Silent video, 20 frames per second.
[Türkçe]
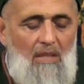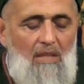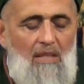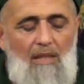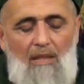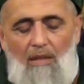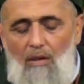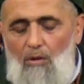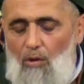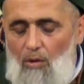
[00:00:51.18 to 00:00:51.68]

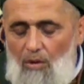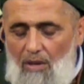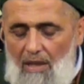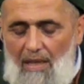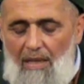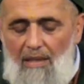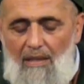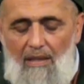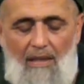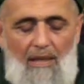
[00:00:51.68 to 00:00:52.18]
iki
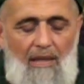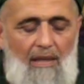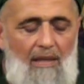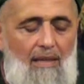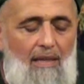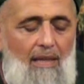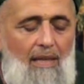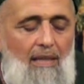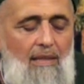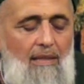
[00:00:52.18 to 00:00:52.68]
örnekle
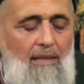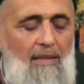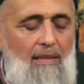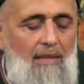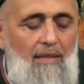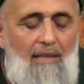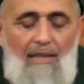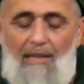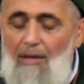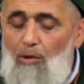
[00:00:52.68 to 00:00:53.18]

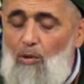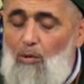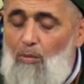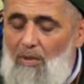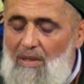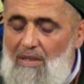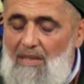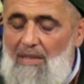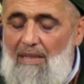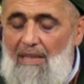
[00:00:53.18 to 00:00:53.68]
yani ne
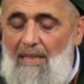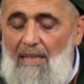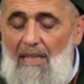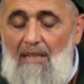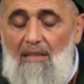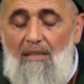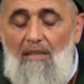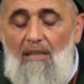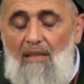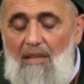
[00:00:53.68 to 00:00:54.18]
olması
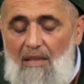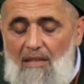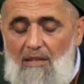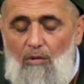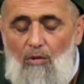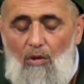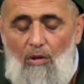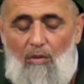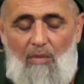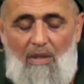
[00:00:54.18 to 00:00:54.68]
gerektiğini,
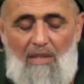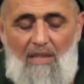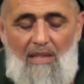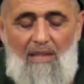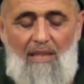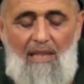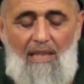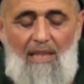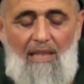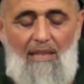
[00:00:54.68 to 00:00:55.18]
nasıl
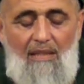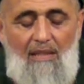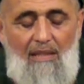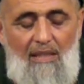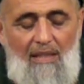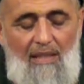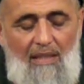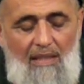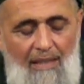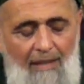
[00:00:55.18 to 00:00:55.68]
olması
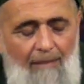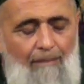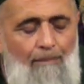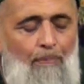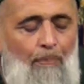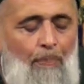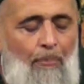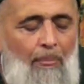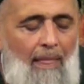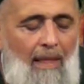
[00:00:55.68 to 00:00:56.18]
gerektiğini
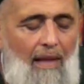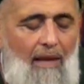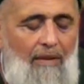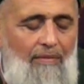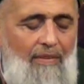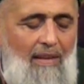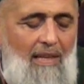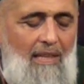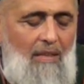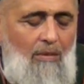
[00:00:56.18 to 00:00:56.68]

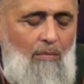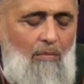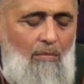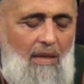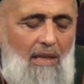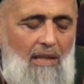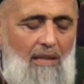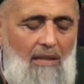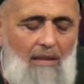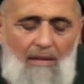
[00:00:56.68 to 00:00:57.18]

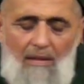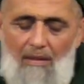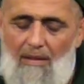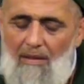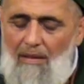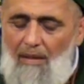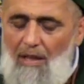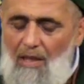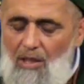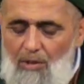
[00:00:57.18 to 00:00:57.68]
efendim ben
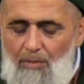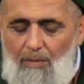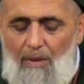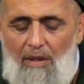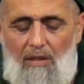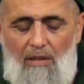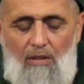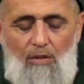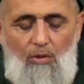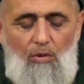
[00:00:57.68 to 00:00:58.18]
e,
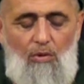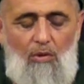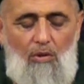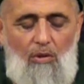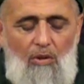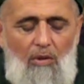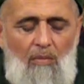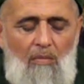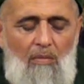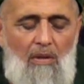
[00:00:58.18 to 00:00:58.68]
açmak
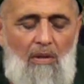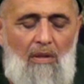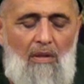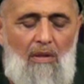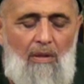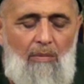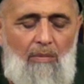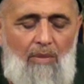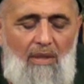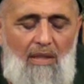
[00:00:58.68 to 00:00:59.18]
istiyorum.
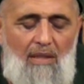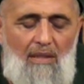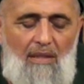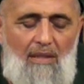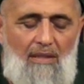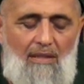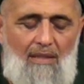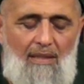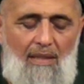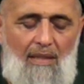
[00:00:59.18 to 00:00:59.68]

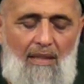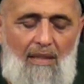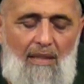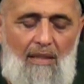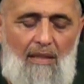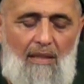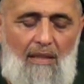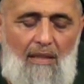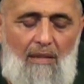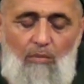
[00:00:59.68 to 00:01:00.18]
Birincisi
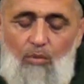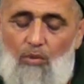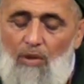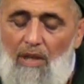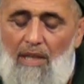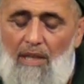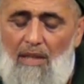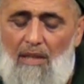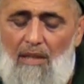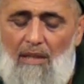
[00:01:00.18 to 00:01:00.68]

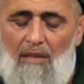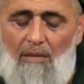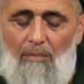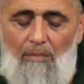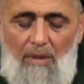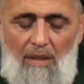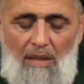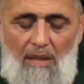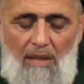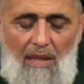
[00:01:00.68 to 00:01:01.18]
burayı
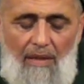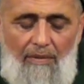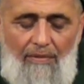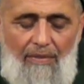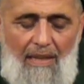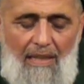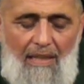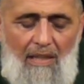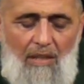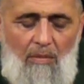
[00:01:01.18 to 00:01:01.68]
bir
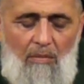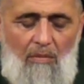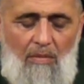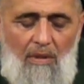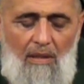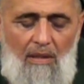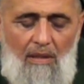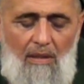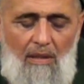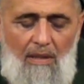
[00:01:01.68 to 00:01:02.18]

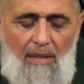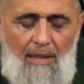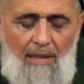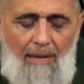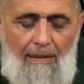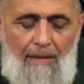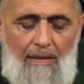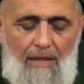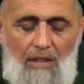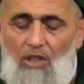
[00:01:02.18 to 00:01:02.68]
efendim
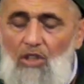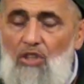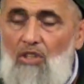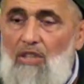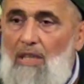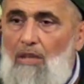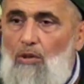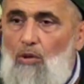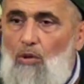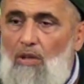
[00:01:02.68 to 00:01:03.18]
e,
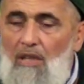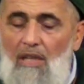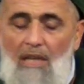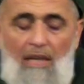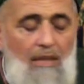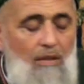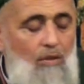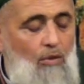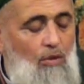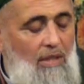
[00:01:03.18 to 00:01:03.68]
iş yeri
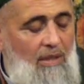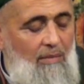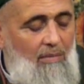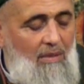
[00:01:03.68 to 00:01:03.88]
olarak